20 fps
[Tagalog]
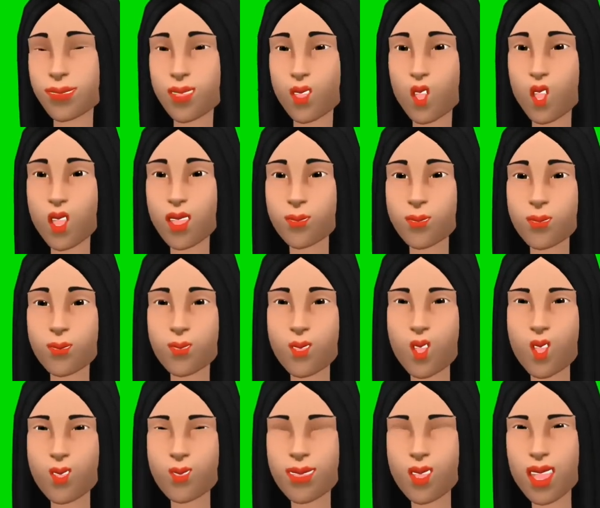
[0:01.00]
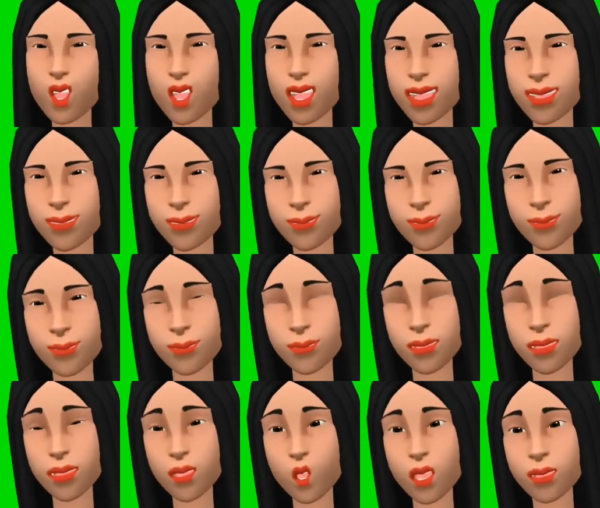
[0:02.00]
Hello po!
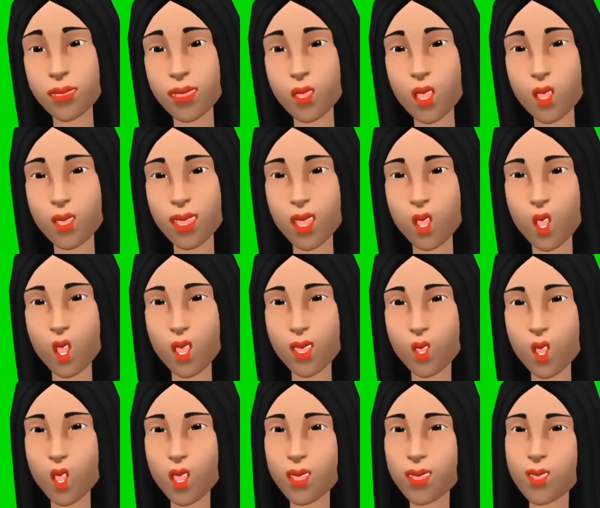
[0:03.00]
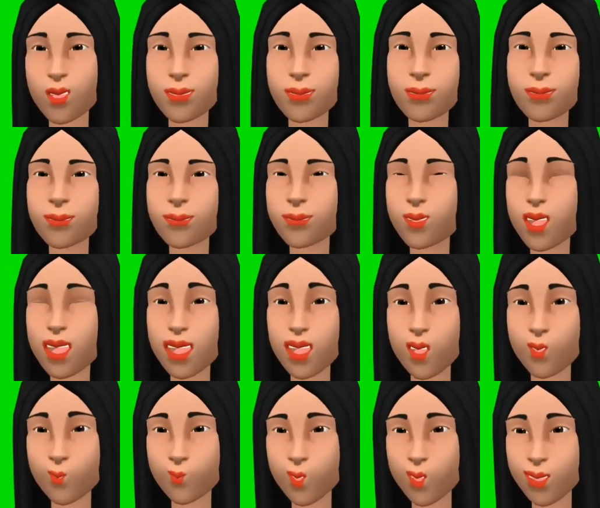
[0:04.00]
Kamusta po kayo?
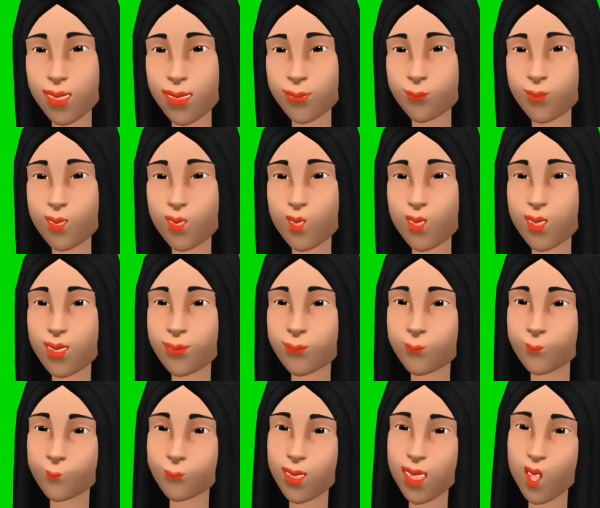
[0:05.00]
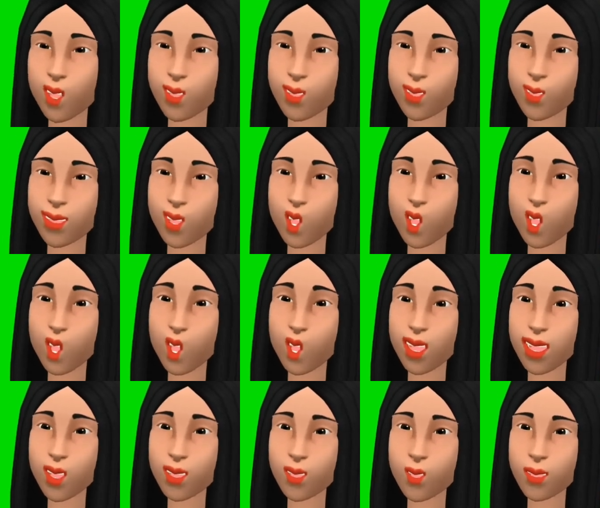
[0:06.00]
Andito na naman po ulit ako para
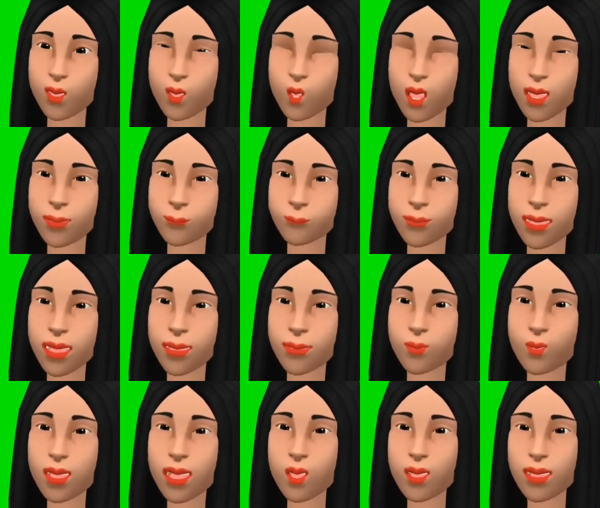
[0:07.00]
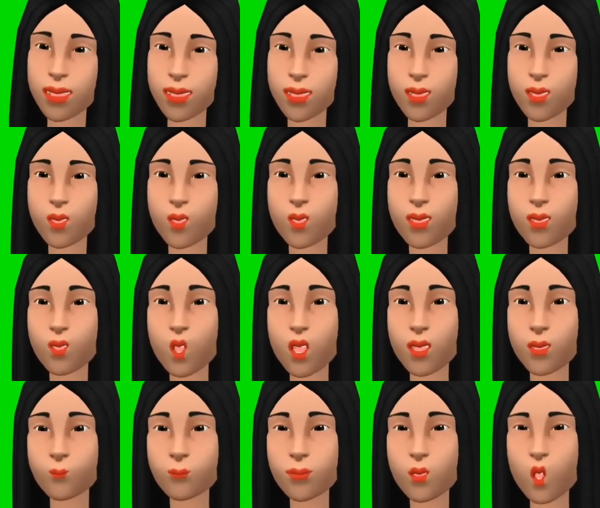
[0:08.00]
maghatid ng bahagi ng buhay
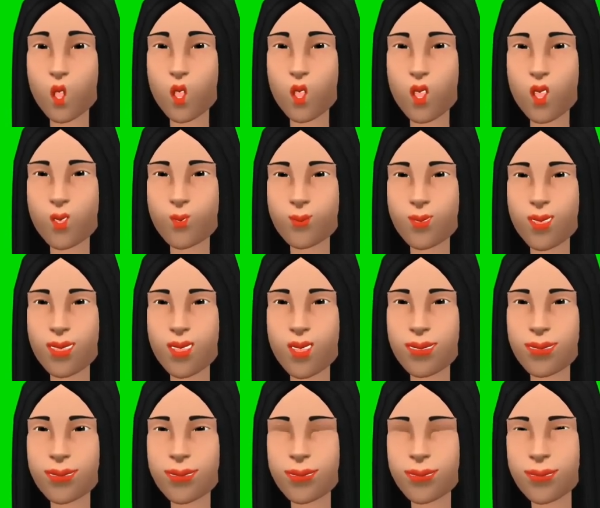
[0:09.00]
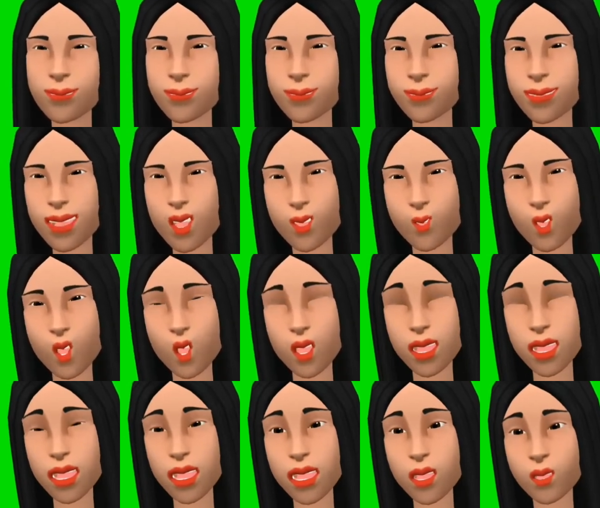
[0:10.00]
po sa inyo. Kaya
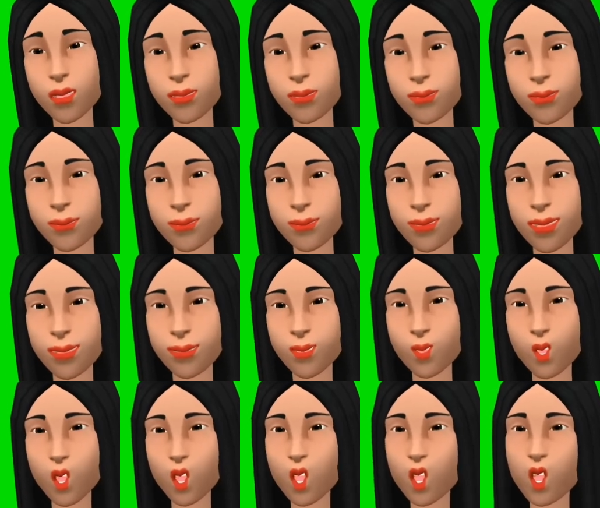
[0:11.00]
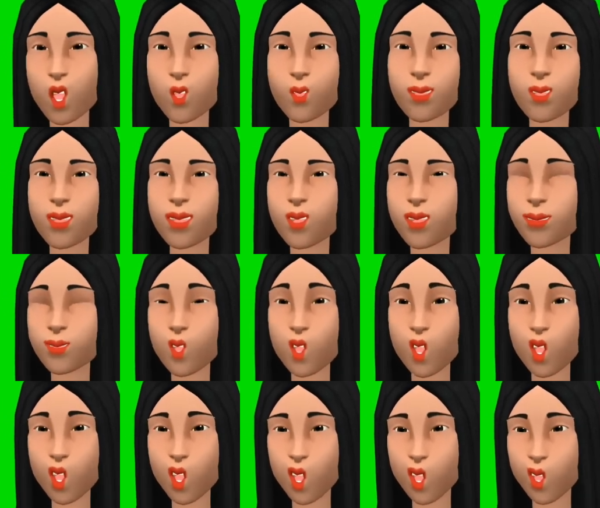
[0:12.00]
po, akin na po ito kung
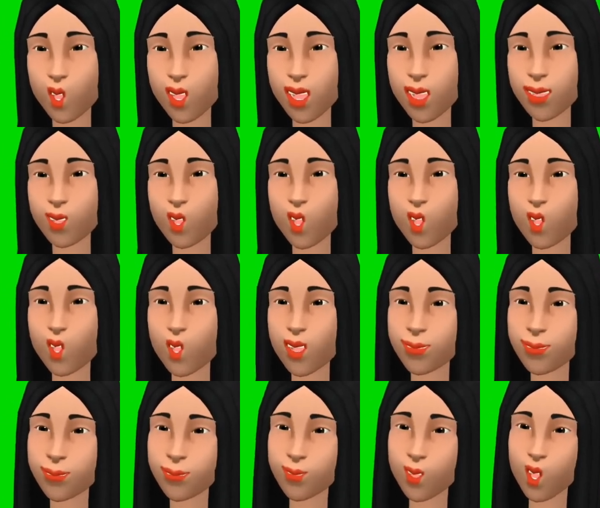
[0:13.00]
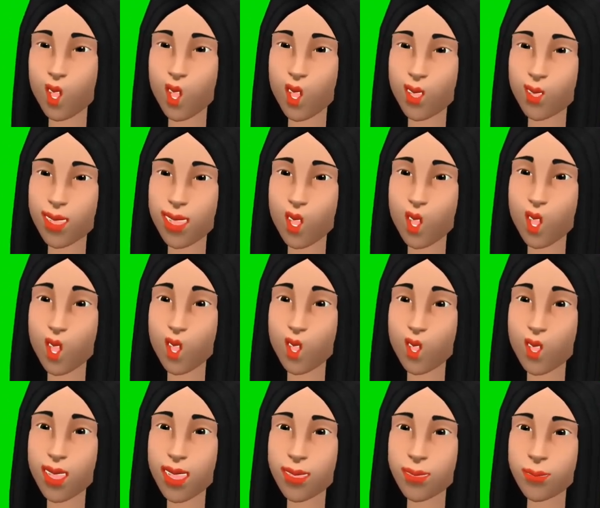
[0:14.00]
sisimulan.
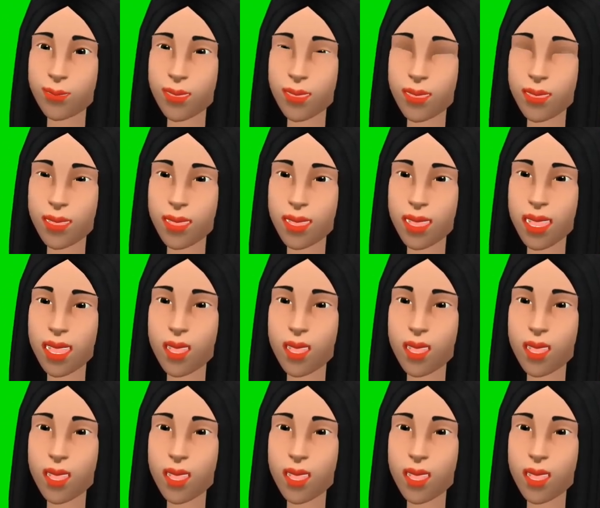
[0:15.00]
Okay, heto na